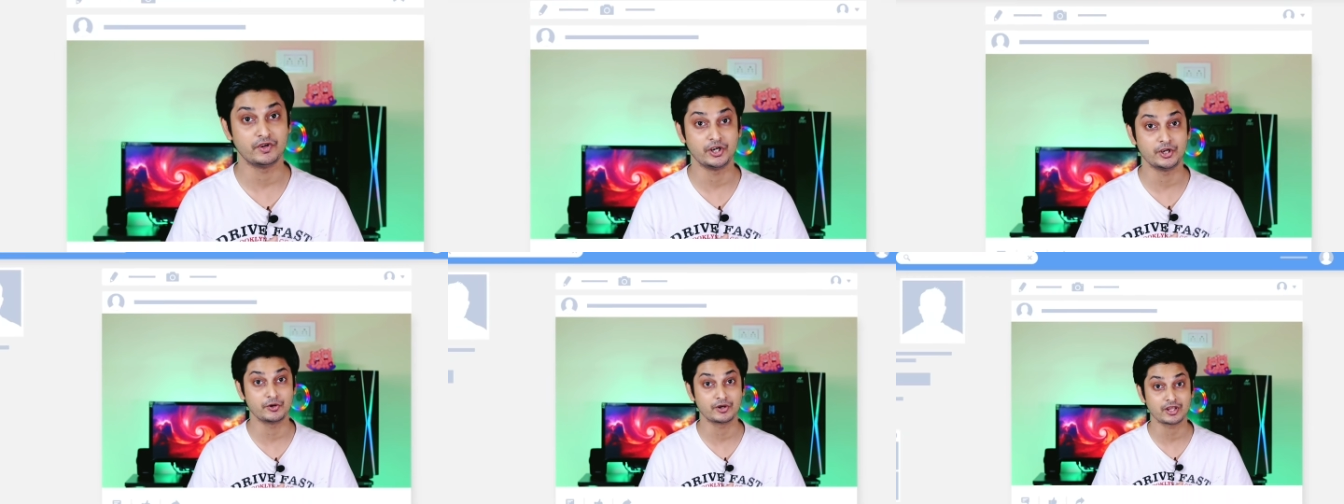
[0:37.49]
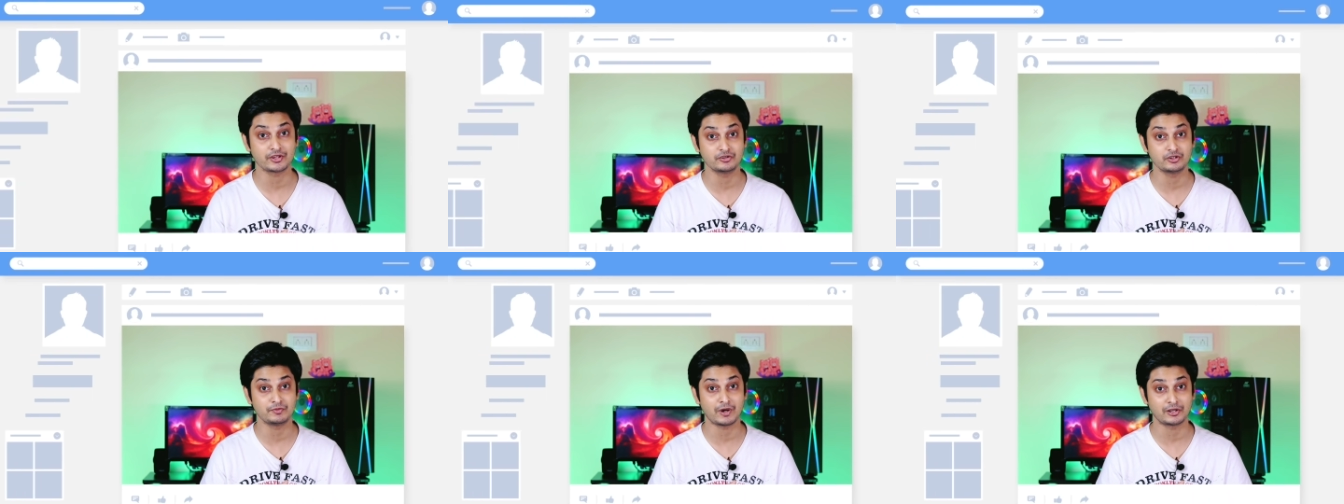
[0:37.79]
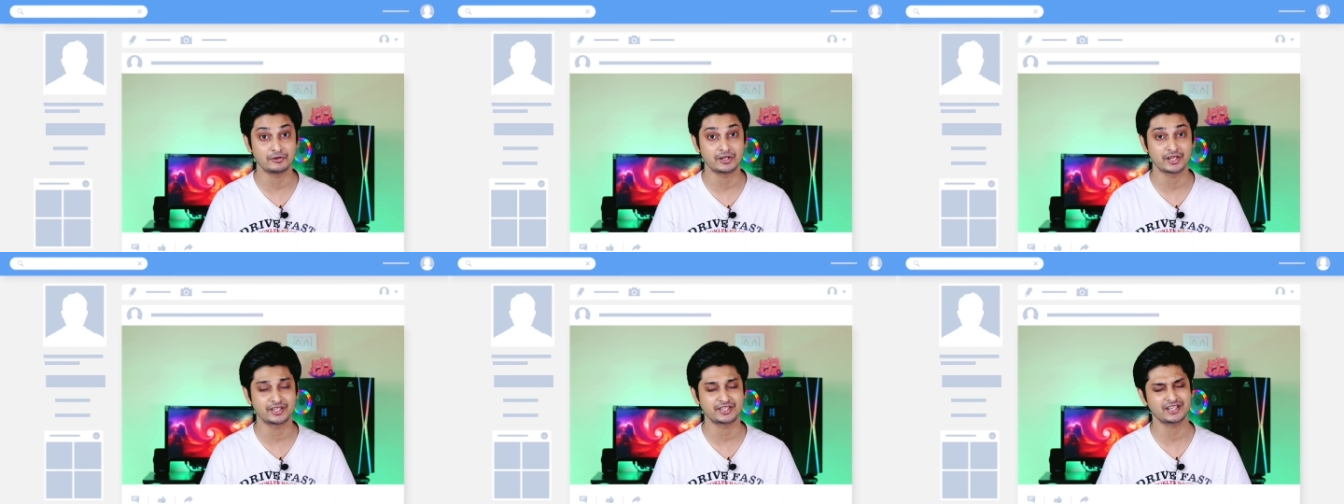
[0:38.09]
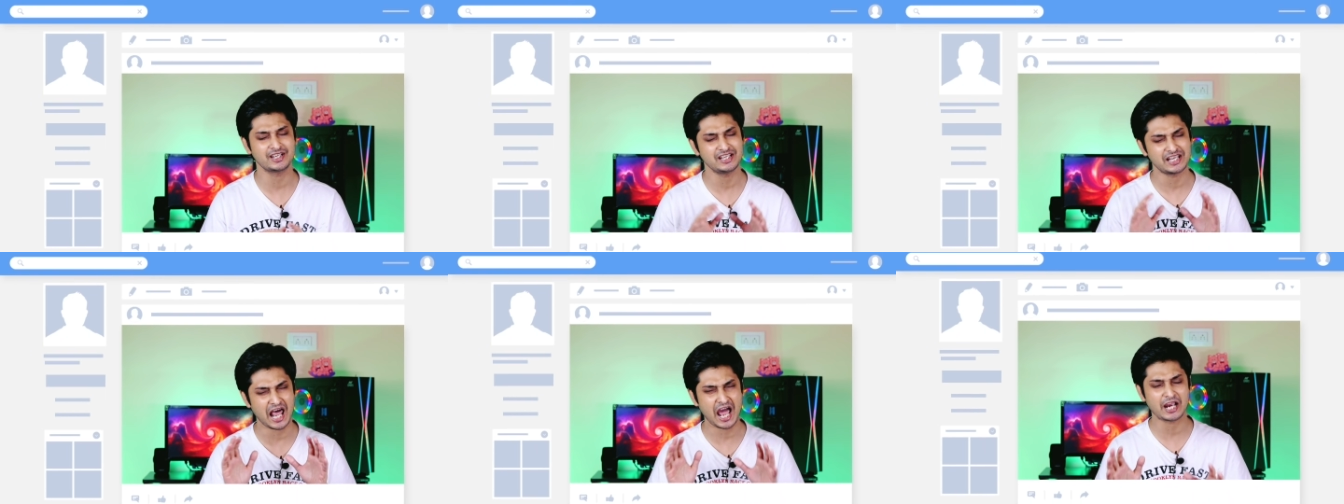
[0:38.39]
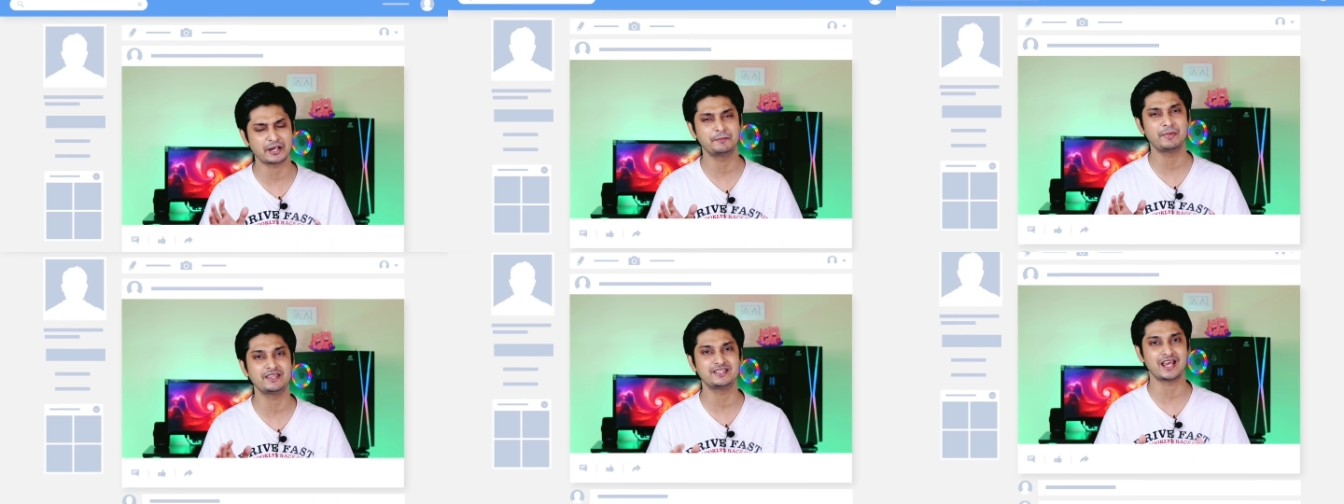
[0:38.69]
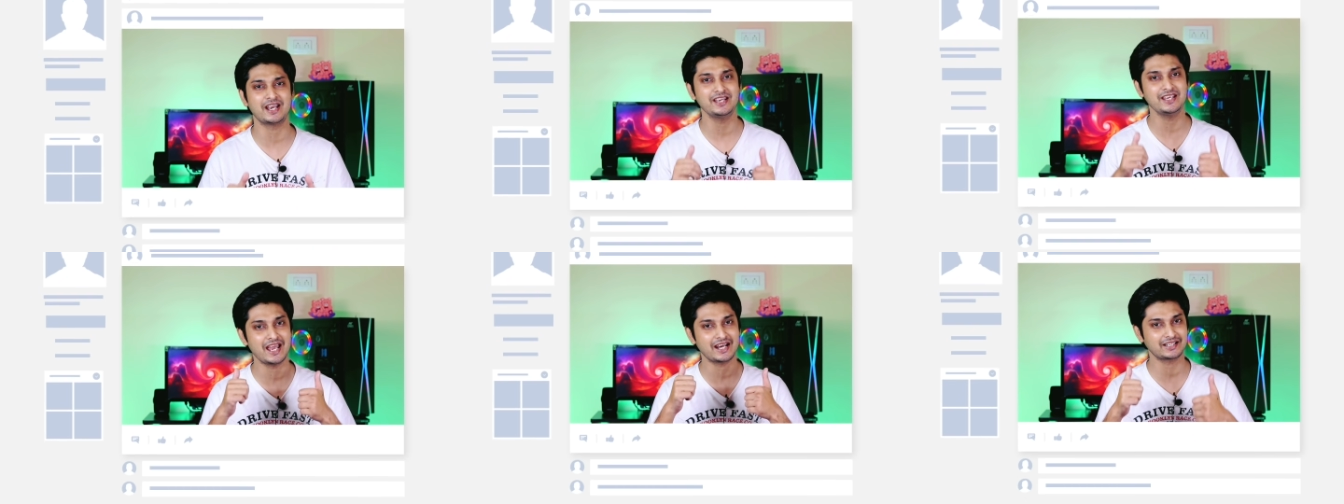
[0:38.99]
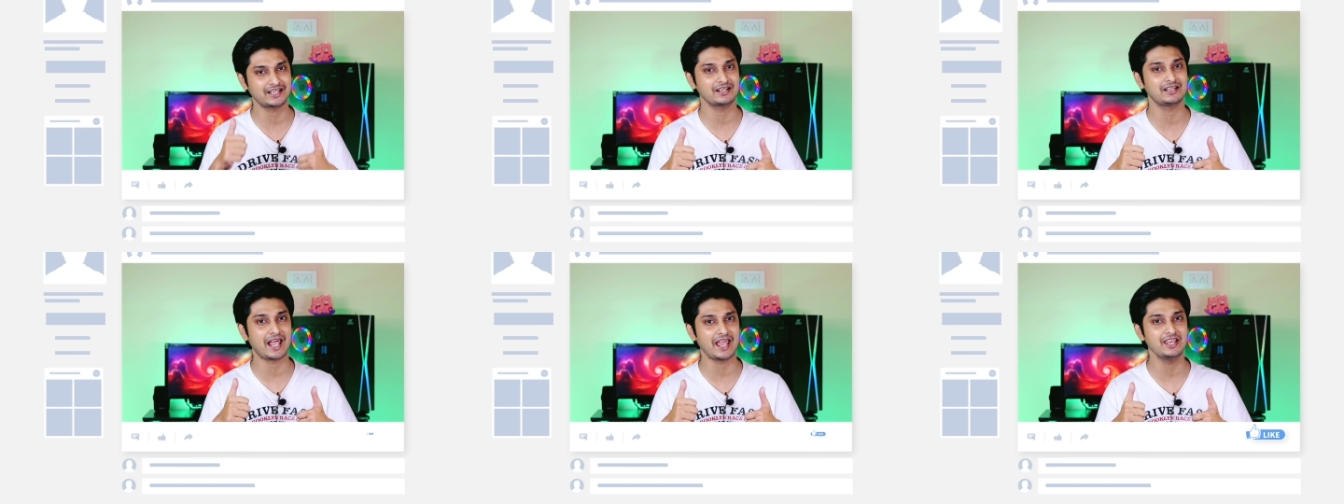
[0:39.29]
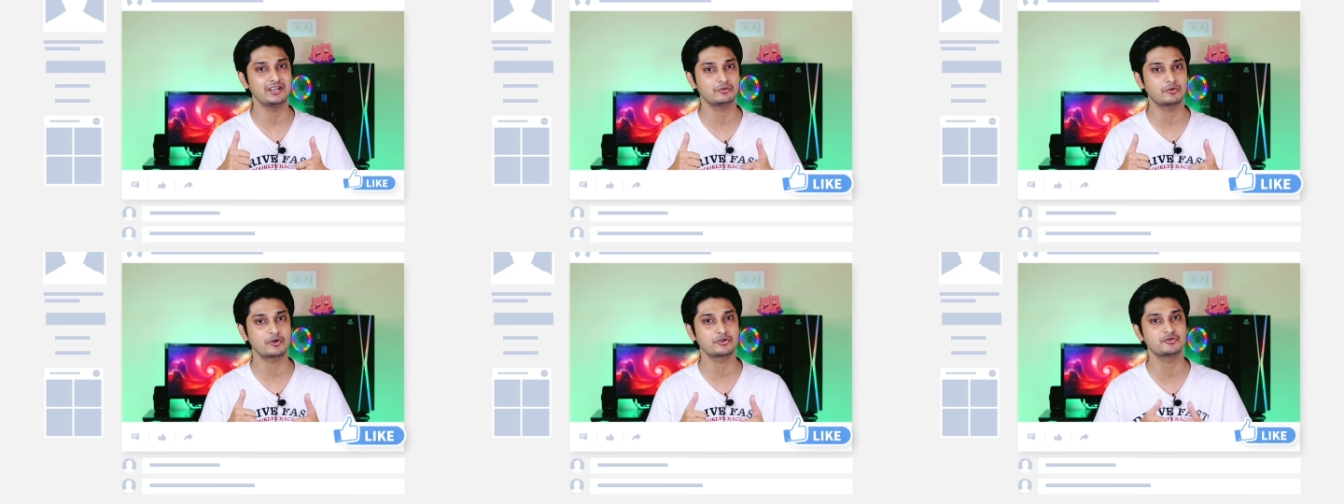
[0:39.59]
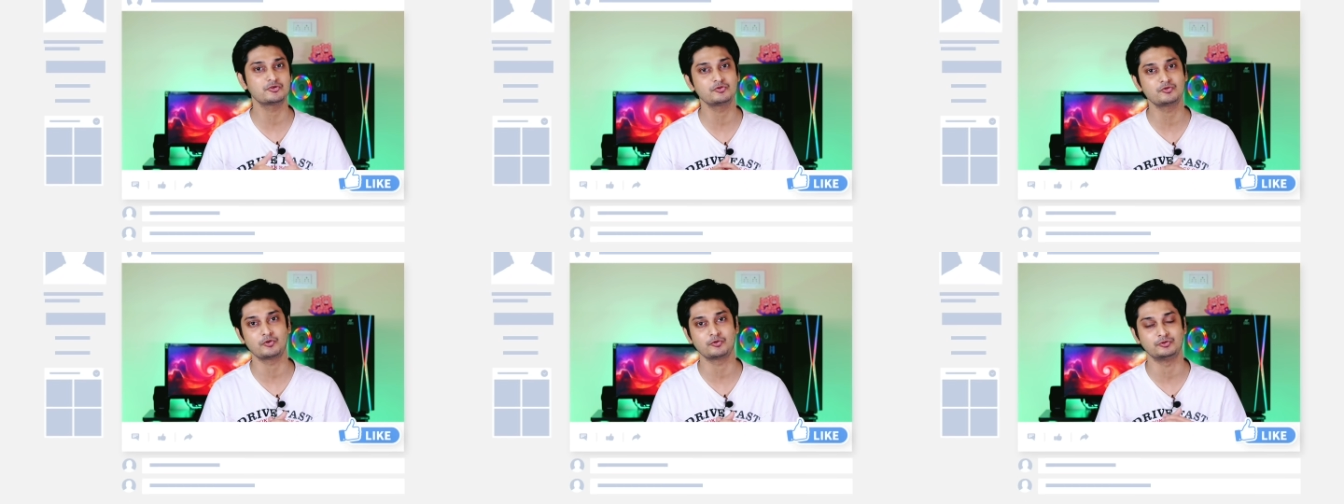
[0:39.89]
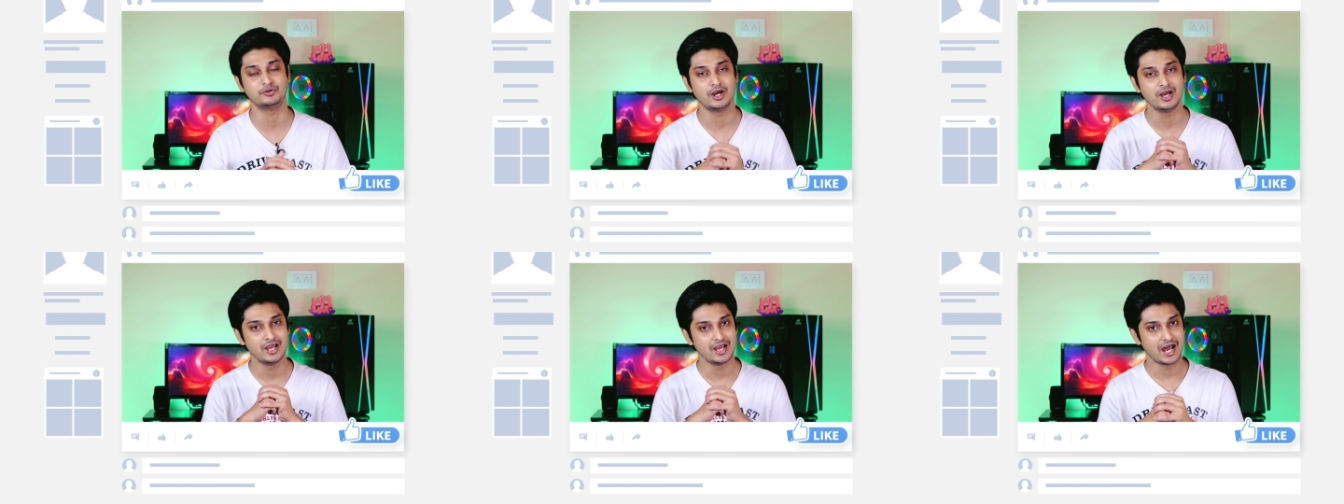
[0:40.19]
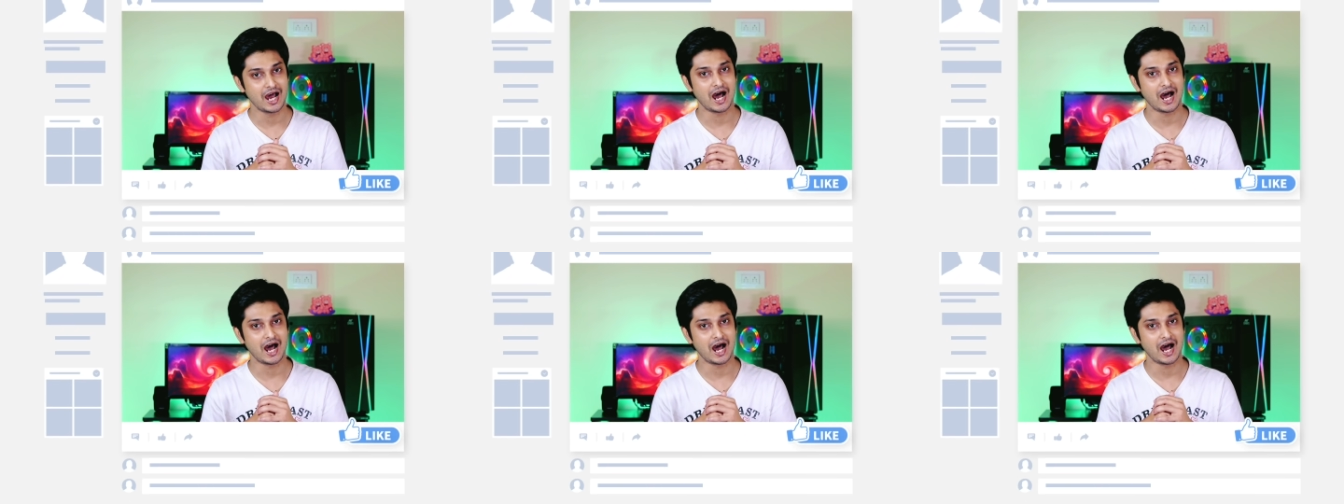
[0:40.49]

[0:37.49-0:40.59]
ভিডিওটা যদি ভালো লেগে থাকে লাগবে জানিয়ে একটা লাইক করে শুরু করুন